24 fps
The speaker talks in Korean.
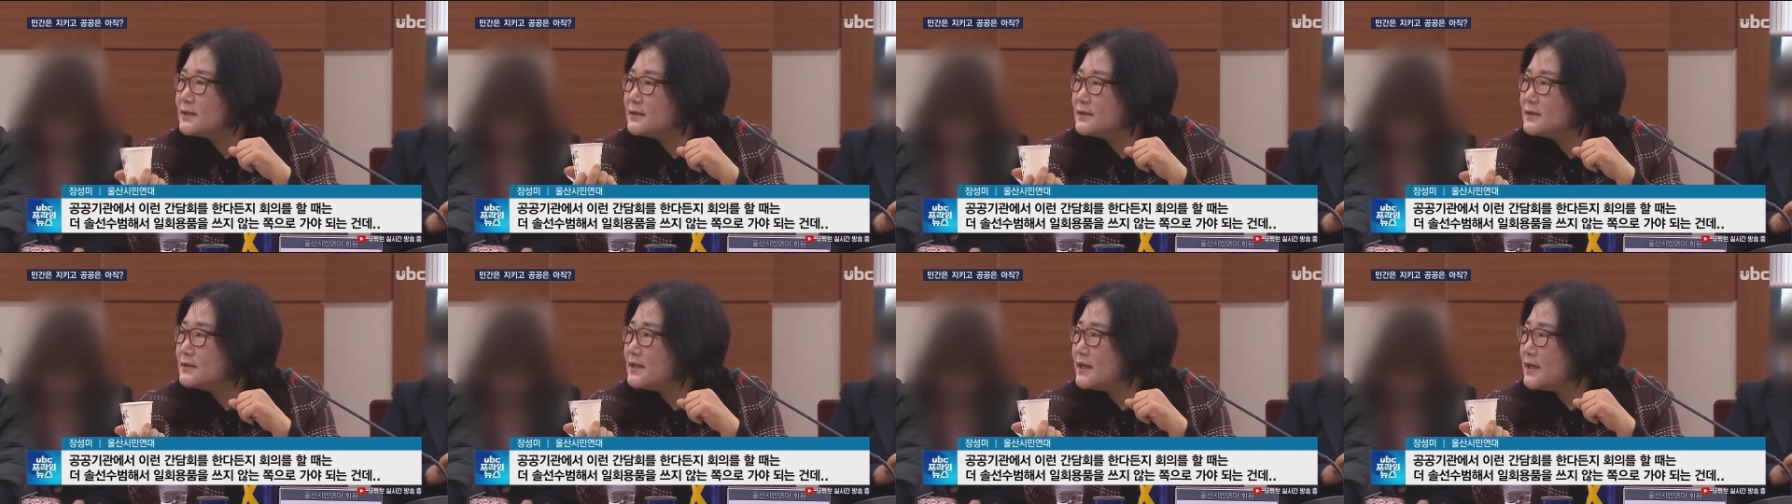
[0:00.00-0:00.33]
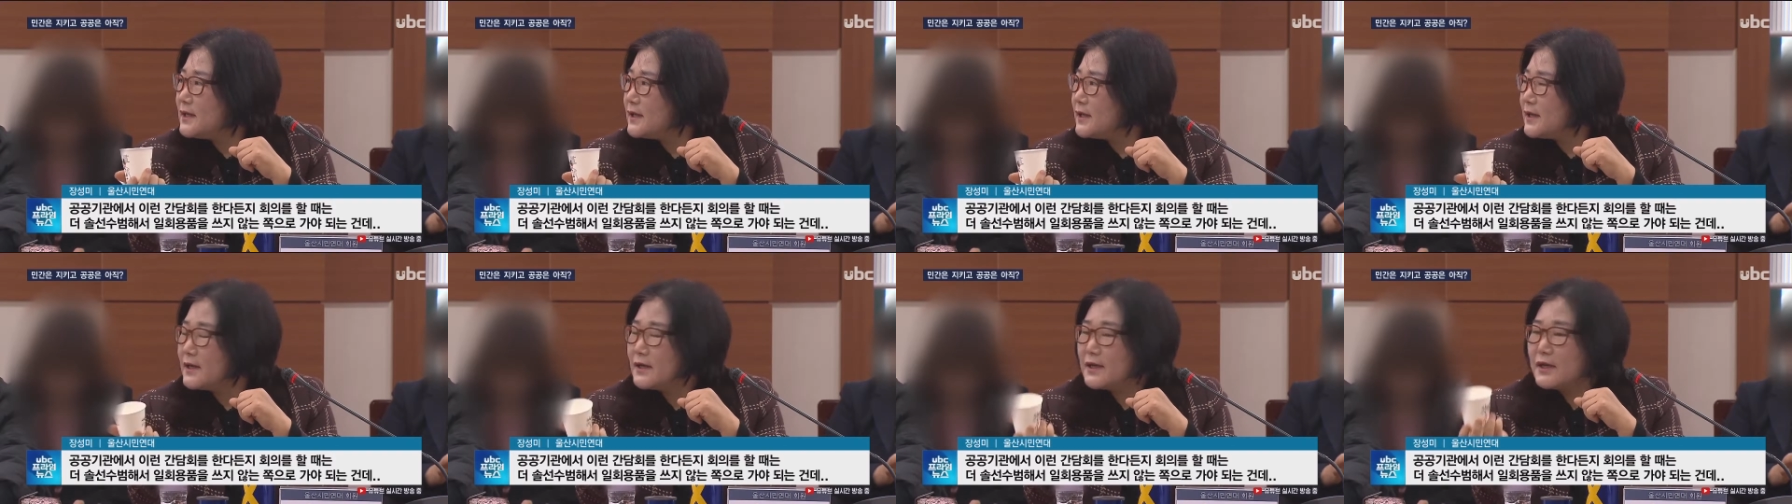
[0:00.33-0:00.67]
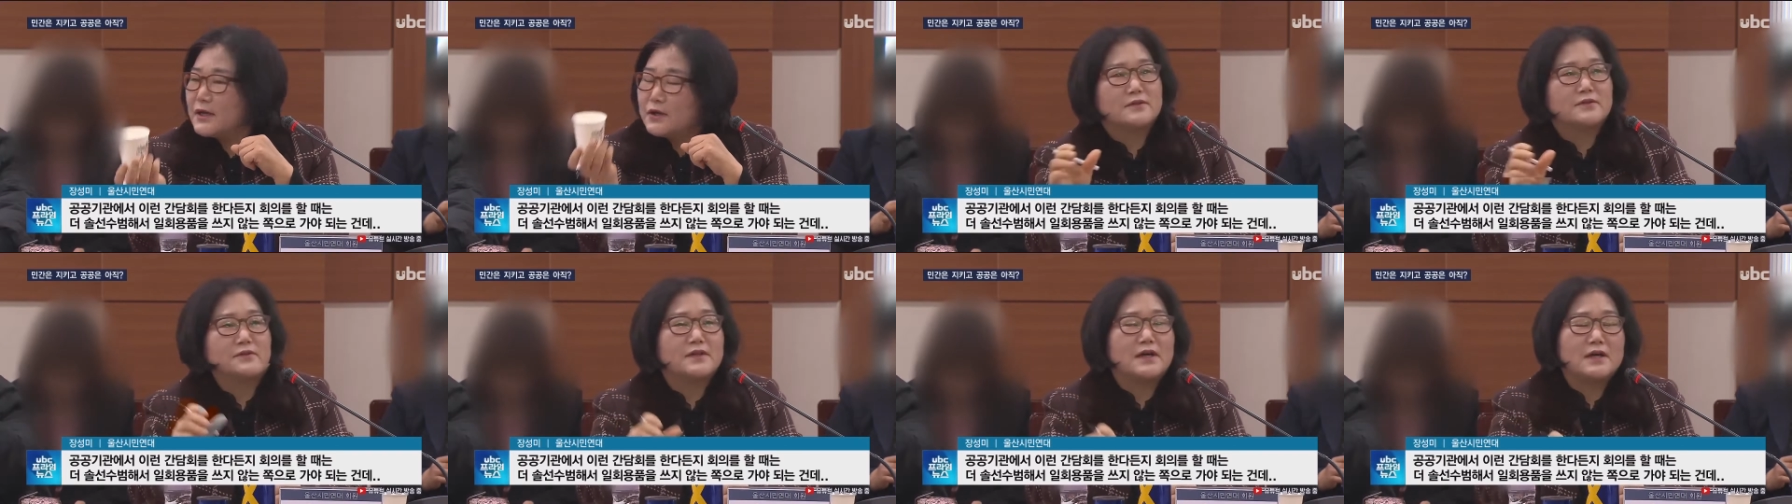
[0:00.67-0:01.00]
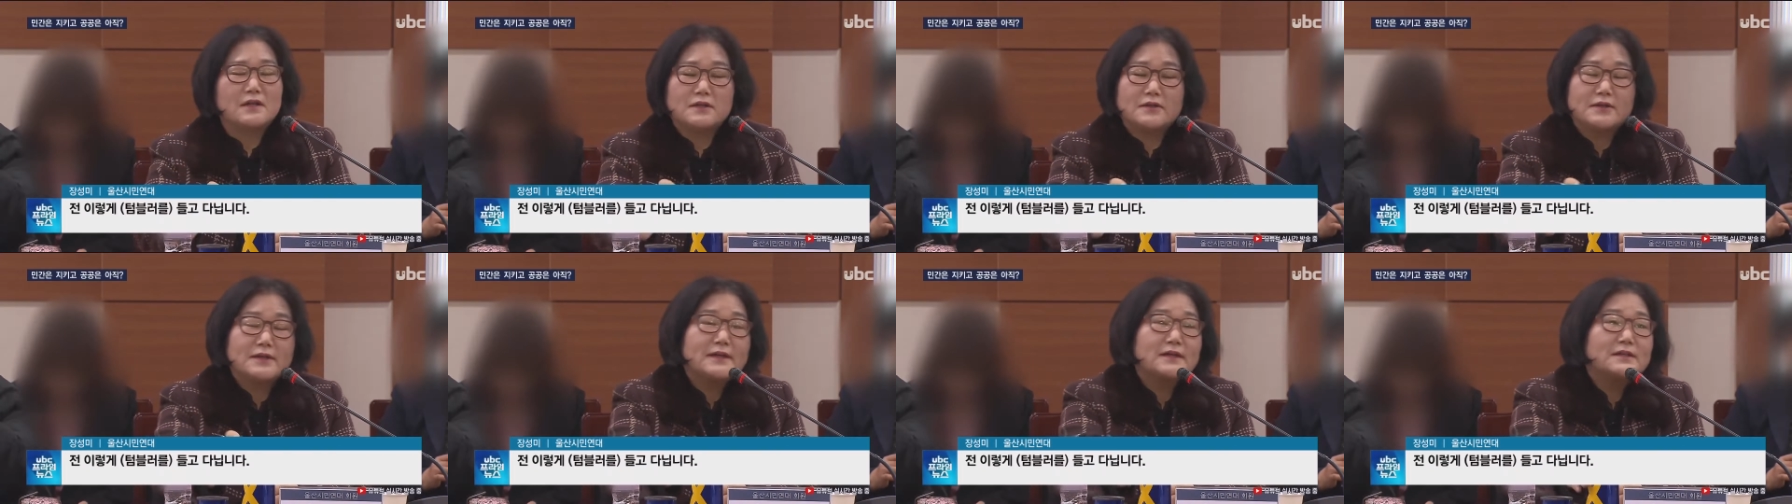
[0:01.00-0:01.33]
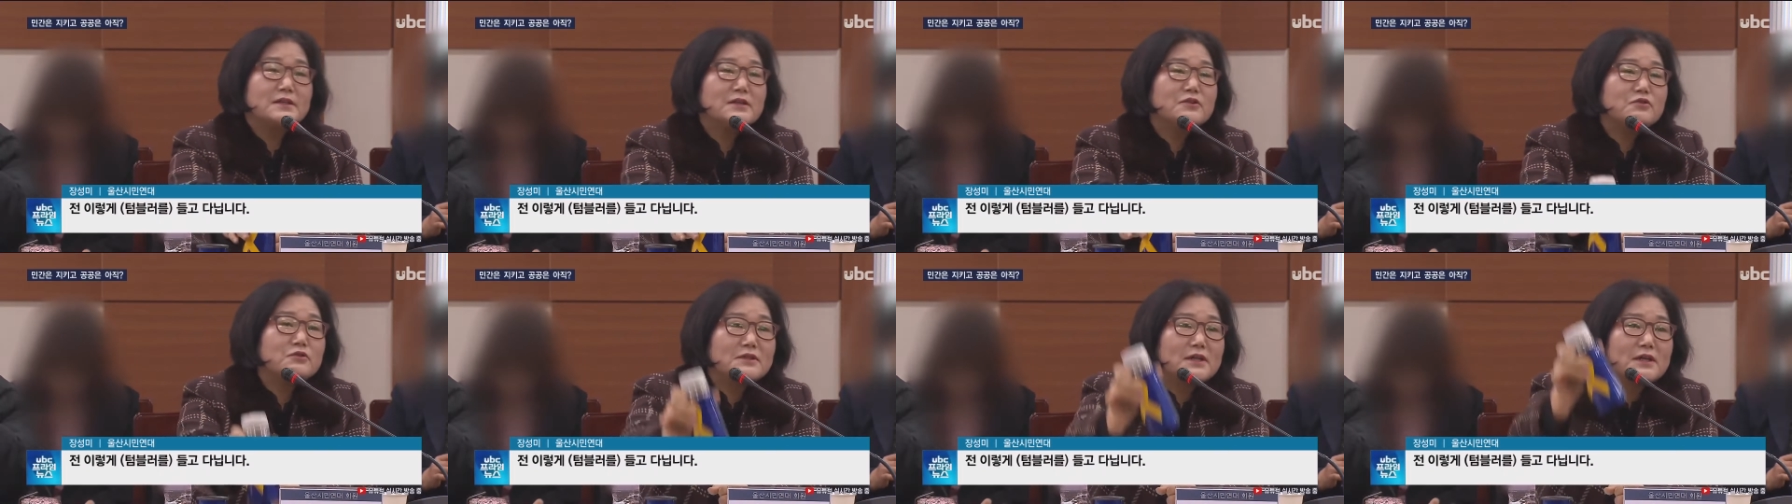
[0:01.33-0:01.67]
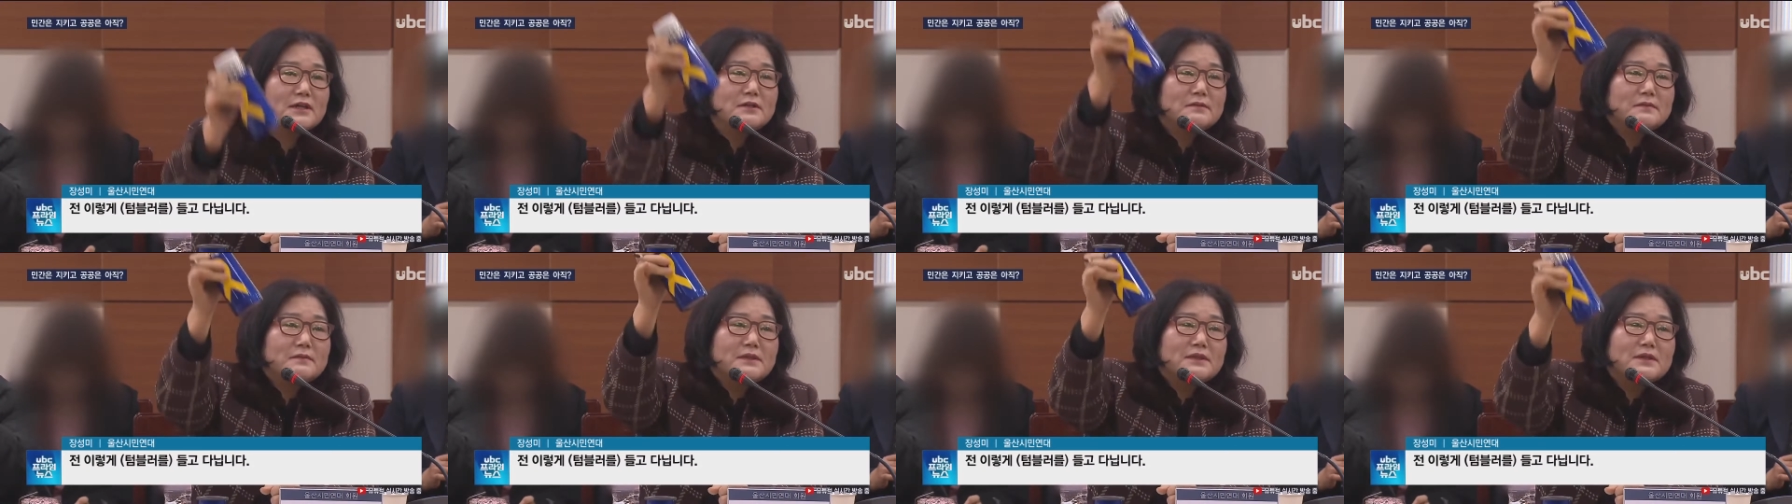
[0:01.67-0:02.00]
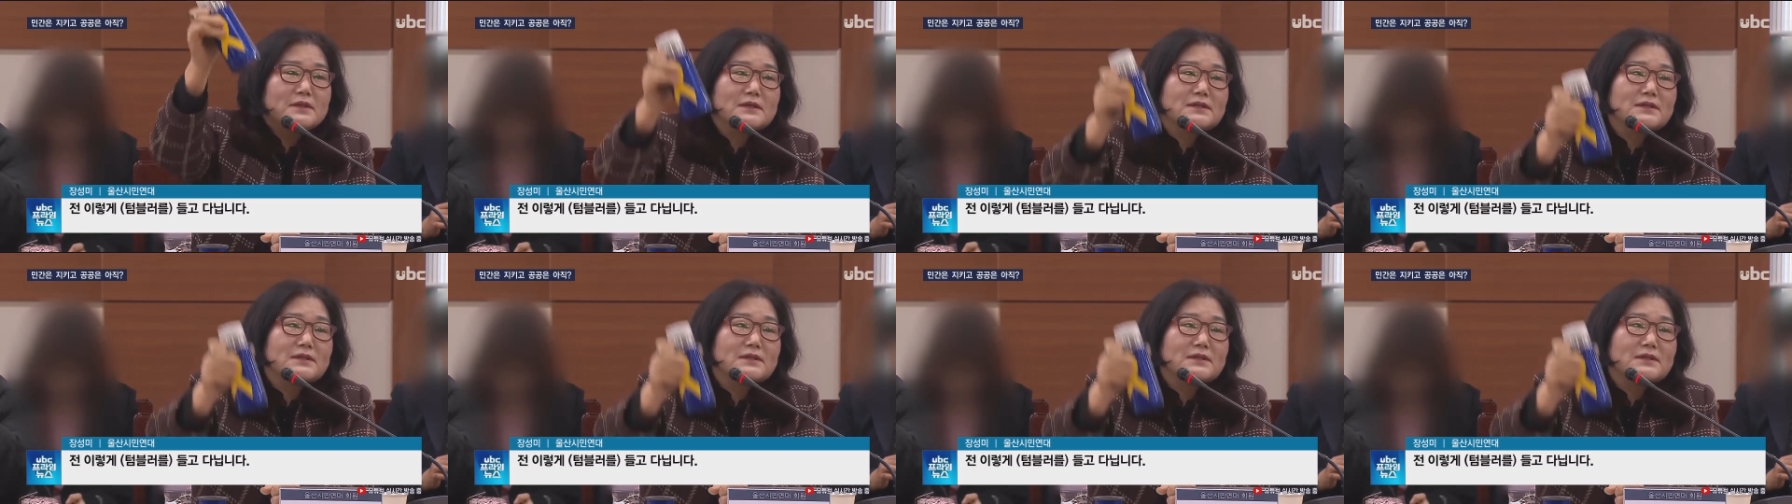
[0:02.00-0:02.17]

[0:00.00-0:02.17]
건데 나는 이렇게 들고 다닙니다